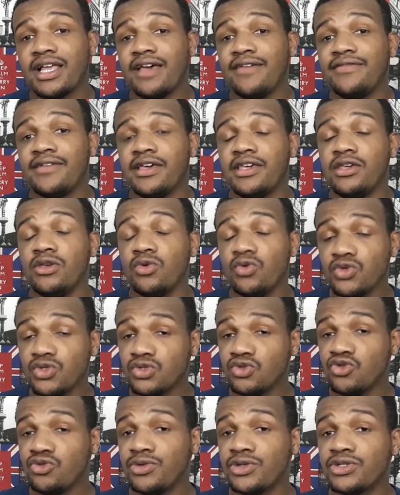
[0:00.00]
live aí,
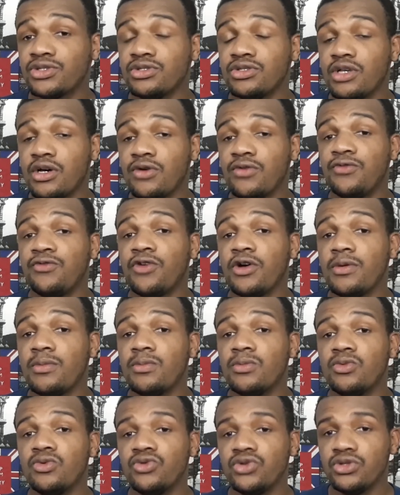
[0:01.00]
os números não foi
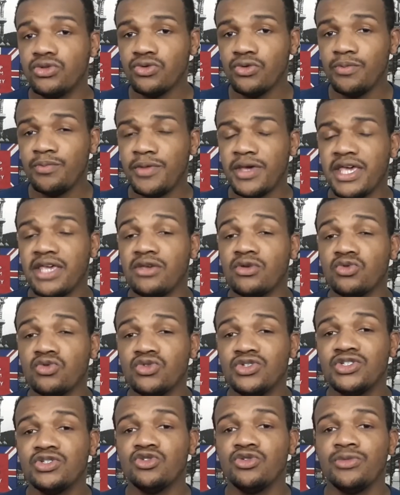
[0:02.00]
muito bem,
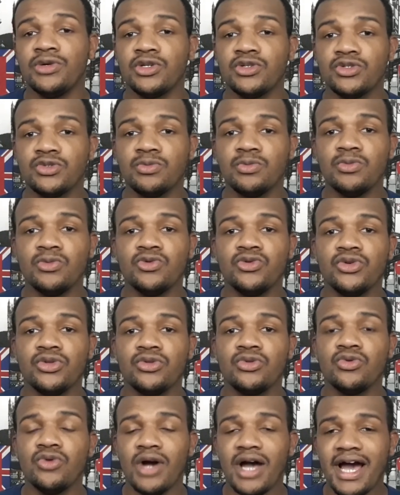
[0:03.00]
os números
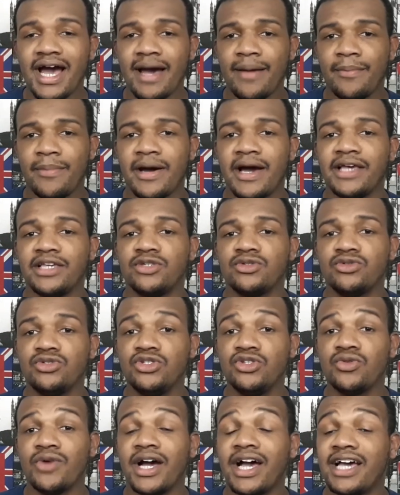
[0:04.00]
muito abaixo
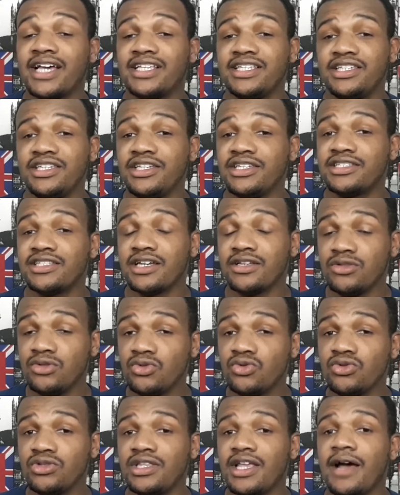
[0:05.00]
de um artista
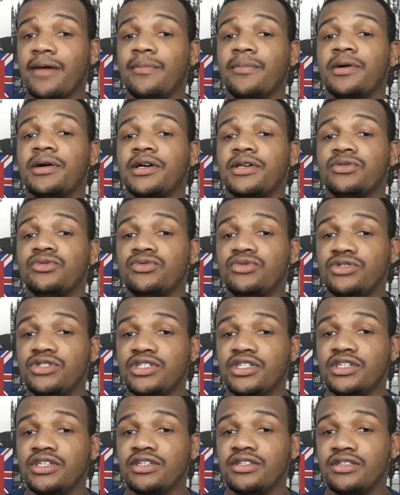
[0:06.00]
do tamanho
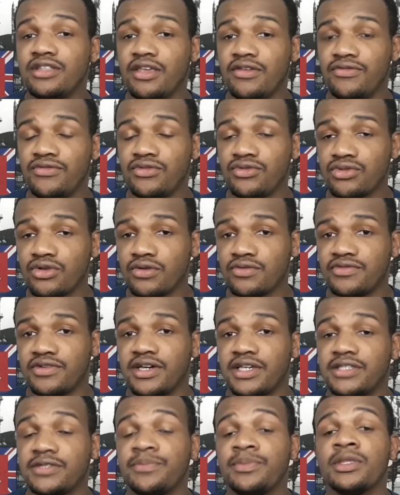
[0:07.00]
de Devinho
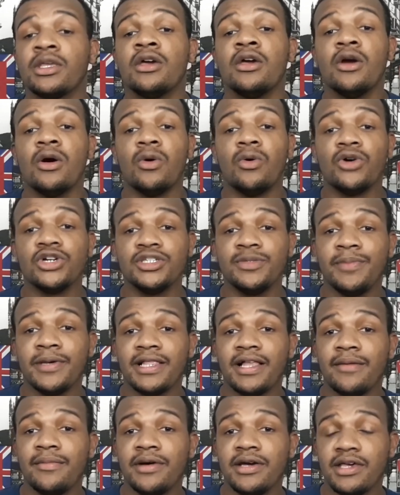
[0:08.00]
Novaes. Hoje
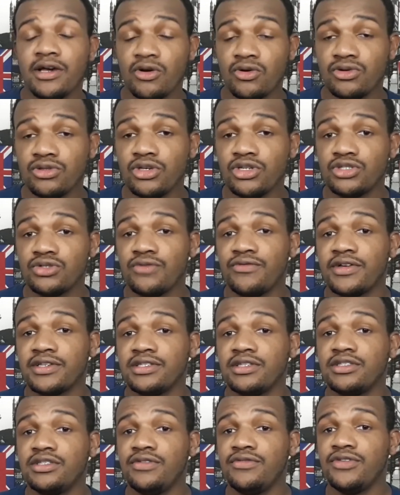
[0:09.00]
pela manhã, quando eu estou
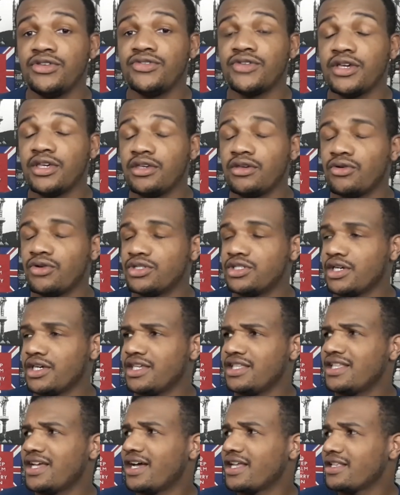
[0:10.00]
fazendo esse vídeo aqui, hoje é
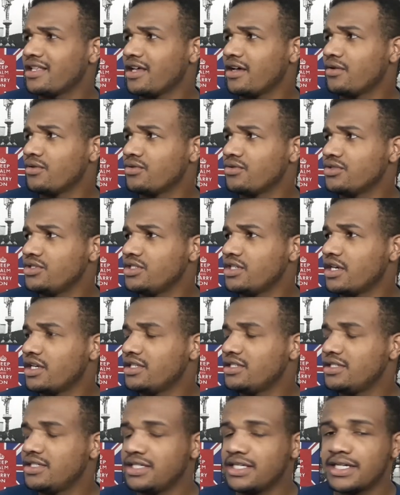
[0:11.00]
que data? Hoje é
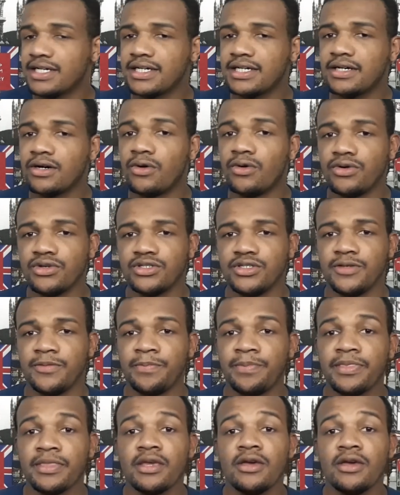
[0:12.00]
dia 11.